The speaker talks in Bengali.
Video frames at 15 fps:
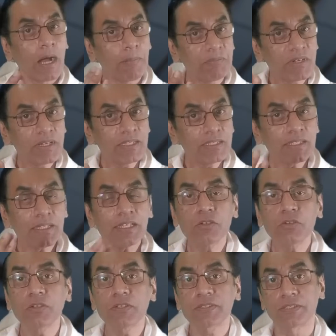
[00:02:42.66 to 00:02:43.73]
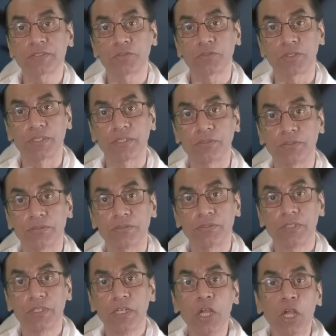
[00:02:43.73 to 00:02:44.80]
আপনারা নিজেরাই গুগল সার্চ করে দেখুন
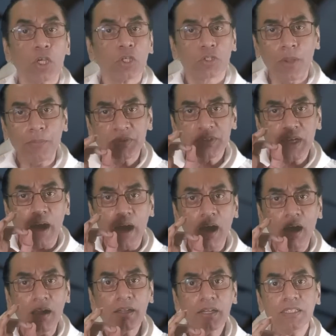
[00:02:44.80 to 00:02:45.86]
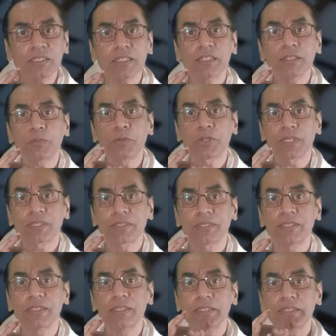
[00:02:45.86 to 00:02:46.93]
সবচেয়ে আর্লি যে রিপোর্ট
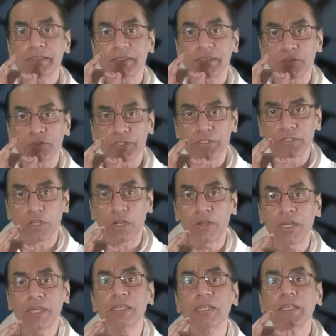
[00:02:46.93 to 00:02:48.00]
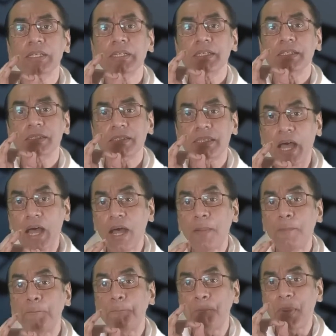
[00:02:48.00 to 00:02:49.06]
আছে সিরোসিস হওয়ার তা
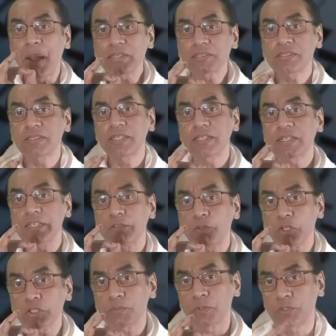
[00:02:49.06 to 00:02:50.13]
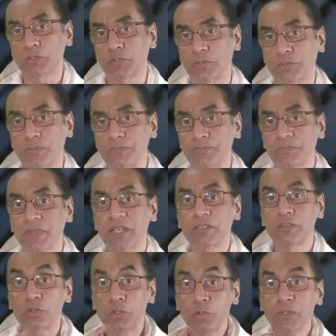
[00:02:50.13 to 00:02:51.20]
পাঁচ থেকে দশ বছর
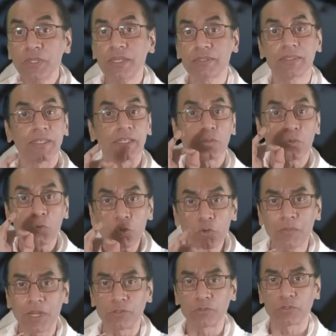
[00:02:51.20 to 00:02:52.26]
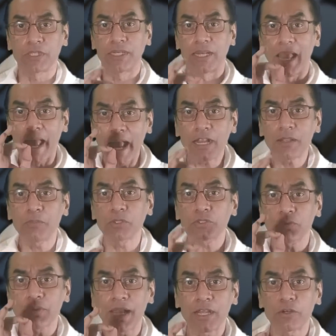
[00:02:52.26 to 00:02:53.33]
দুনিয়াতে কোনো মানুষের এক
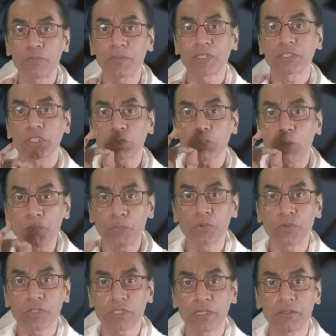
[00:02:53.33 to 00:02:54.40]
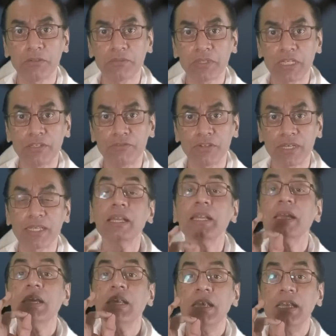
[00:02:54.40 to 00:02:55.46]
বছর এগারো মাসের সম্পূর্ণ স্বাভাবিক লিভারে
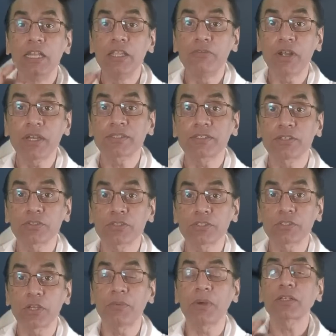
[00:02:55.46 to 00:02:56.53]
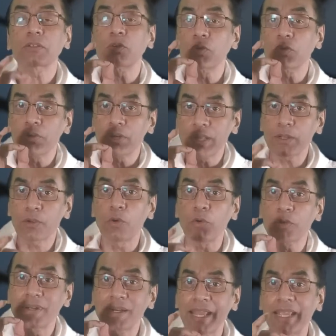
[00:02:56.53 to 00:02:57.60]
লিভার সিরোসিস হবার কোনো
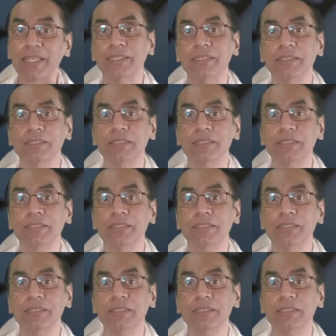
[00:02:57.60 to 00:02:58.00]
রেকর্ড নেই